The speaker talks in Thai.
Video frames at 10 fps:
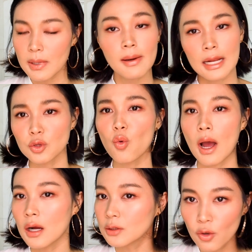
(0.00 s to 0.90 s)
มีหลายตั
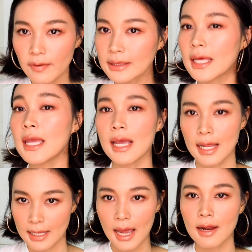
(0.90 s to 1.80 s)
วคือตัวเฟนตี้
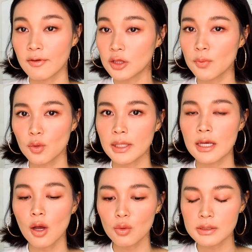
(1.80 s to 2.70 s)
อะไรอย่างเงี้ยเฟนตี้บิว
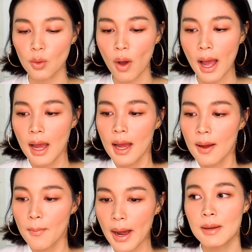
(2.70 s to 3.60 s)
ตี้ก็รู้สึกว่า
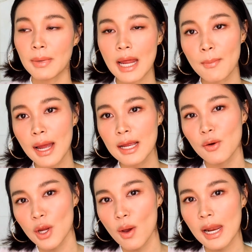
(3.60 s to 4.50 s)
มันมันทำให้
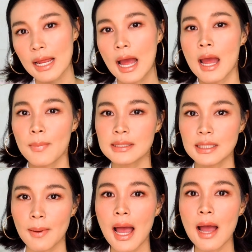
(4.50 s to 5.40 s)
เขาเรียกว่าอะไรอะประสิท
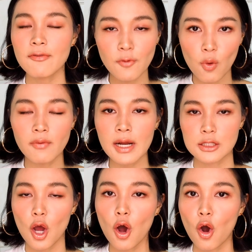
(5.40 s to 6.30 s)
ธิภาพ full
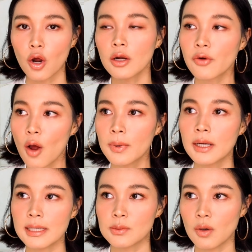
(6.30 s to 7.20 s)
coverage ของรอง
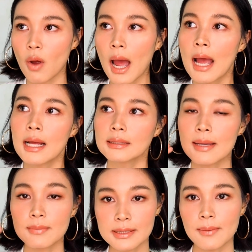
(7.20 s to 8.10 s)
พื้นเนี่ยสมมติว่า
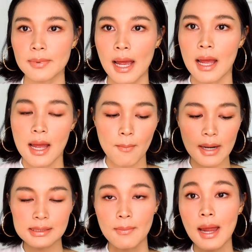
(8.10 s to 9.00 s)
เต็ม10เนี่ย มั
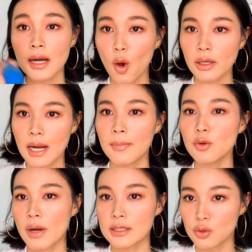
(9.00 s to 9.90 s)
นสามารถลดทำให้
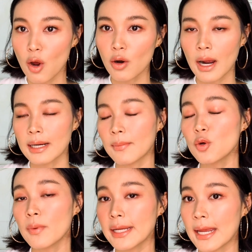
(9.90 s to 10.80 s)
ดู natural นะคะทำให้
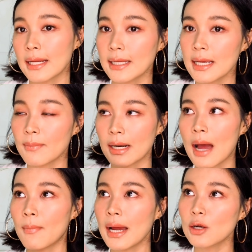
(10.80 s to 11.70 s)
ดูไม่เคกี้มัน
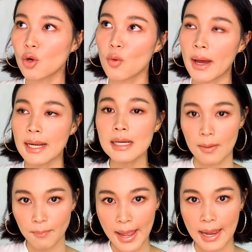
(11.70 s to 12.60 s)
ทำให้ลดลงมาได้เหลื
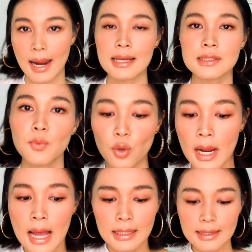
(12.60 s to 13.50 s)
อ 8อะสมมติ
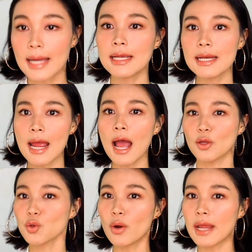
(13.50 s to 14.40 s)
แต่ทีเนี้ย
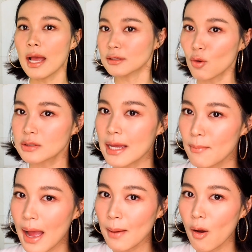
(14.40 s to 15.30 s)
ตัวเนี้ยตกใจ
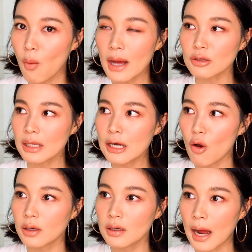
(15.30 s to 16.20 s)
มากเพราะว่าตอนที่ล
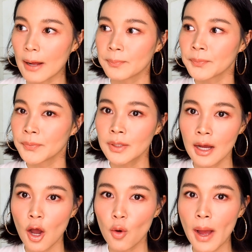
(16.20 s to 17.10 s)
องเนื้อเนื้อ
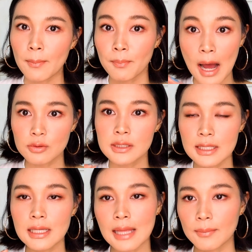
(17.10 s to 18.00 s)
เขาแบบ
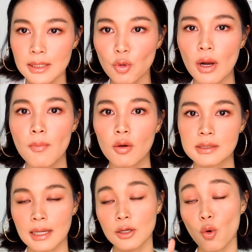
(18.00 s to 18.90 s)
bouncy ตามที่ตัวนั้นบอกจ
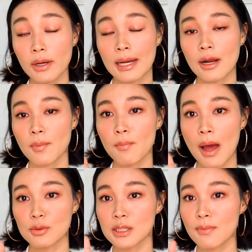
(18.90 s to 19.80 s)
ริงๆทุกคนเห็นแล้วนะมัน
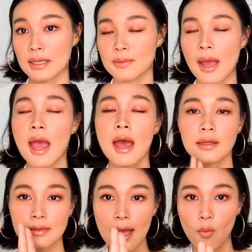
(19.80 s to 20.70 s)
bounce ขึ้นมาใช่ไหม
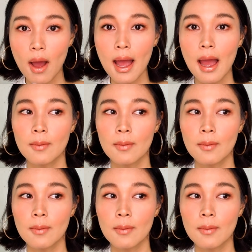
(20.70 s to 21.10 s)
แต่ว่า